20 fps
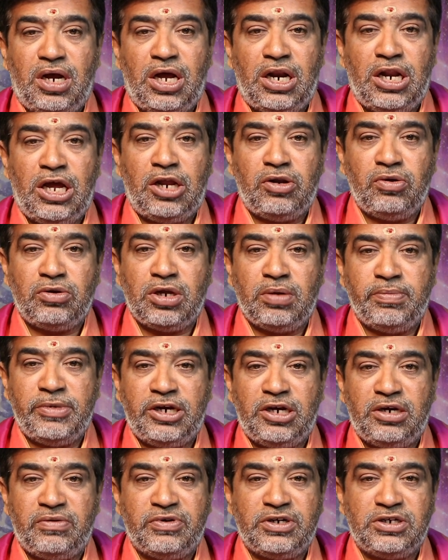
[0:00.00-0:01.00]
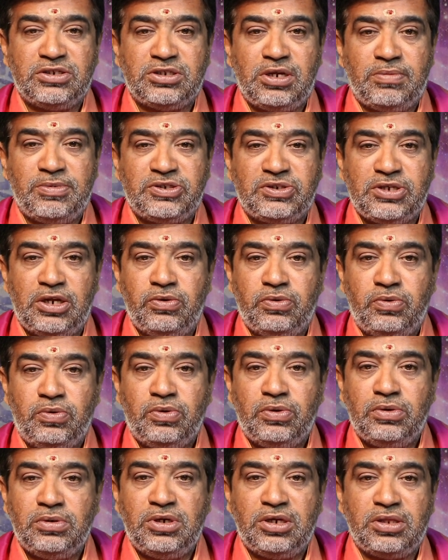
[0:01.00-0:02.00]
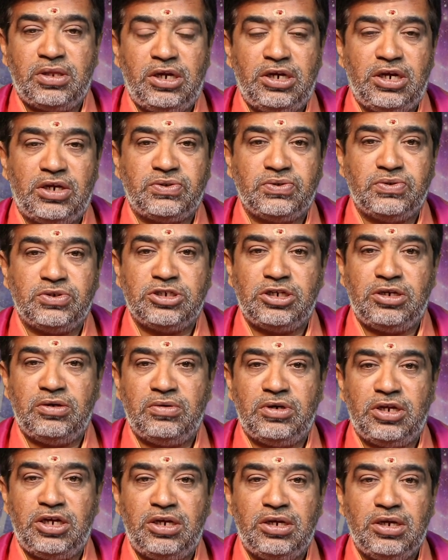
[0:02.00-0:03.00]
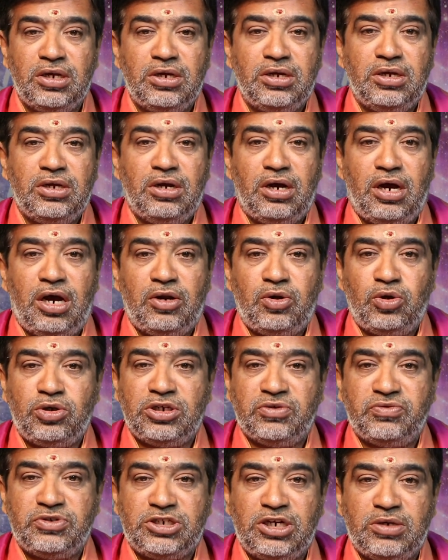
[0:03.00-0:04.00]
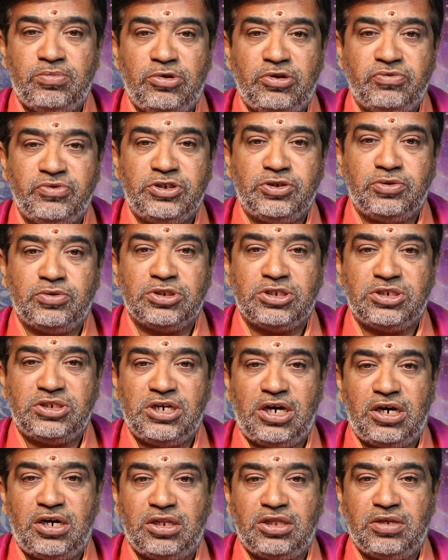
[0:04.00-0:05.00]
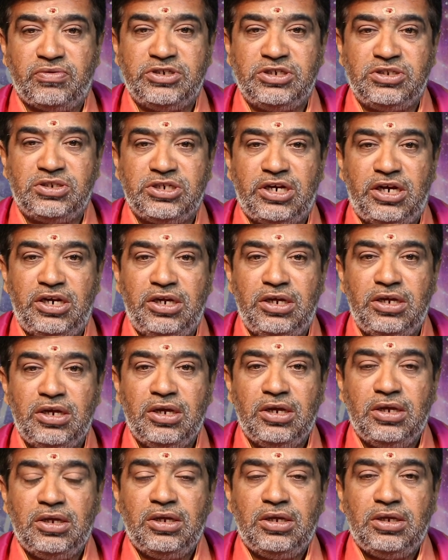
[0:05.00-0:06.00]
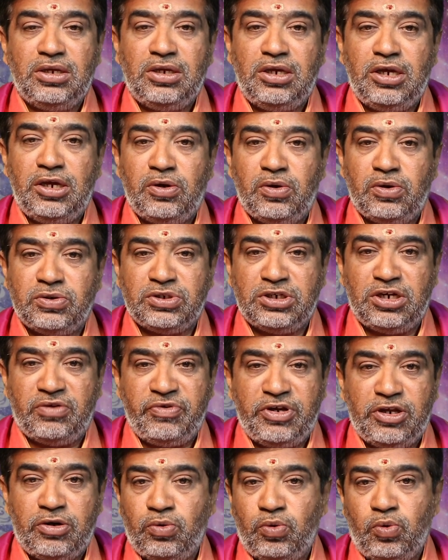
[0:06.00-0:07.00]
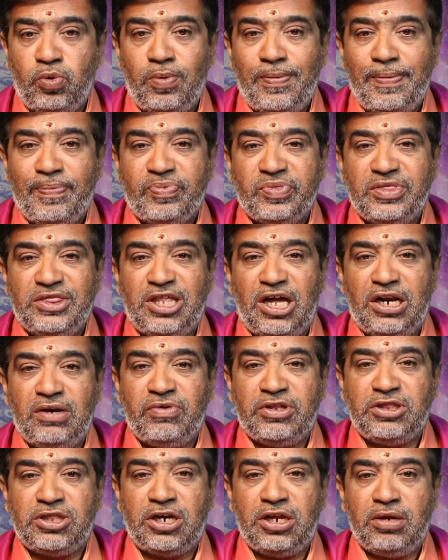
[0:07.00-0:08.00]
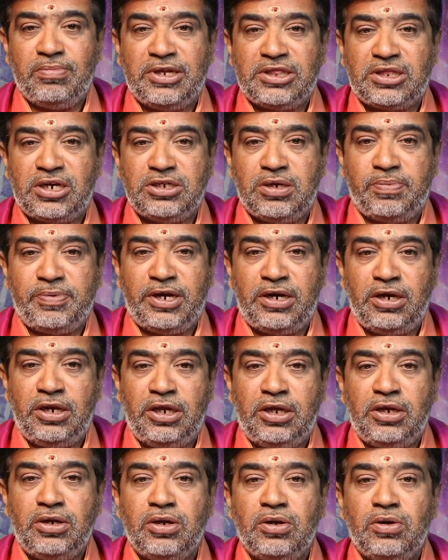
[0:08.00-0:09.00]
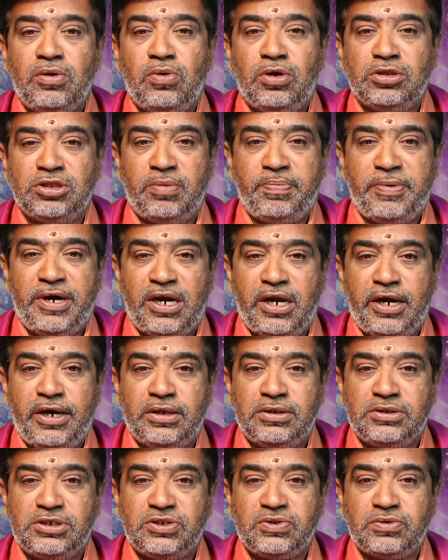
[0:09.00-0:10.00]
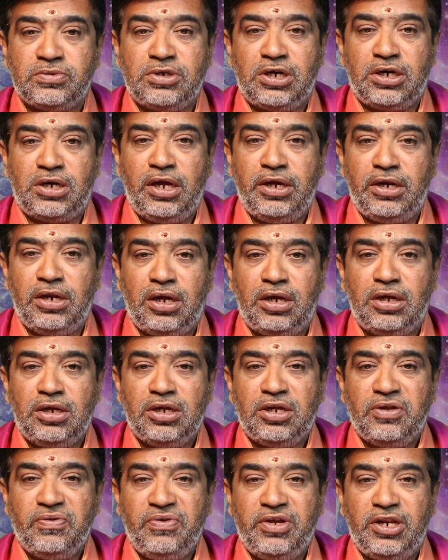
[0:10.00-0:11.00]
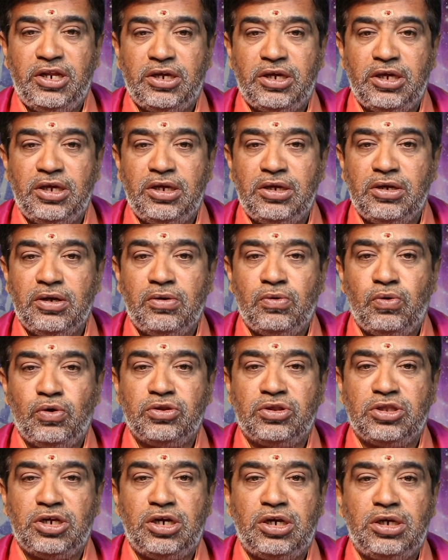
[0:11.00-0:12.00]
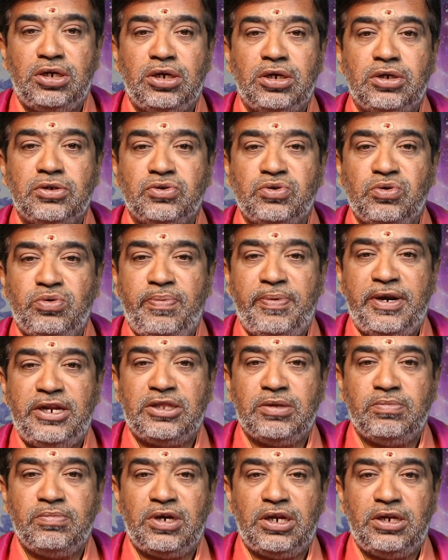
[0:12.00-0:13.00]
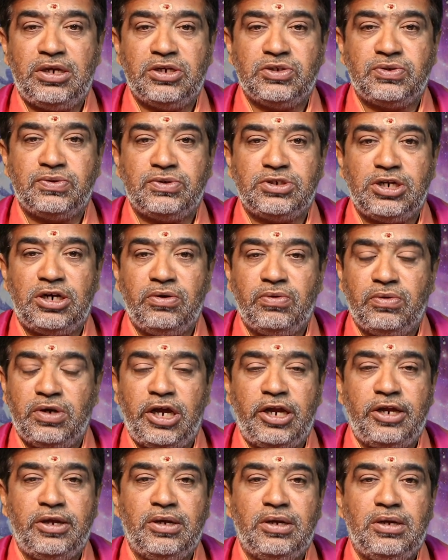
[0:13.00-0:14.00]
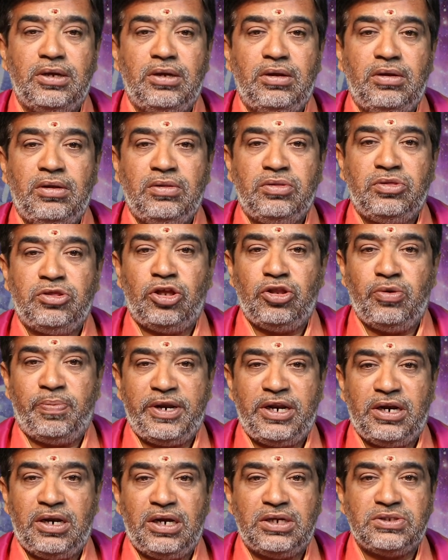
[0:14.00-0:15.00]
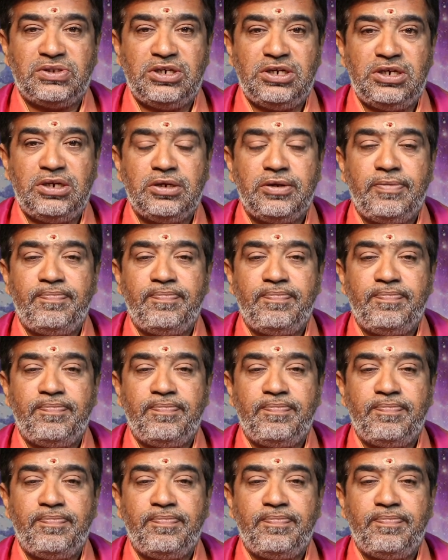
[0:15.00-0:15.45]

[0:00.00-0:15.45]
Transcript: అనారోగ్యమైనటువంటి సమస్యలు ఎదురయ్యే సూచనలున్నాయి ఆరోగ్య విషయంలో వీరు కొంత జాగ్రత్త వహించాలి ఈ రోజున వీరు ధన్వంతరి మంత్రజపాన్ని కొంత పారాయణం చేసుకున్నట్లయినా వీరికి కొంత శుభ ఫలితం కలిగే సూచనలు ఉన్నాయి తదుపరి రాశి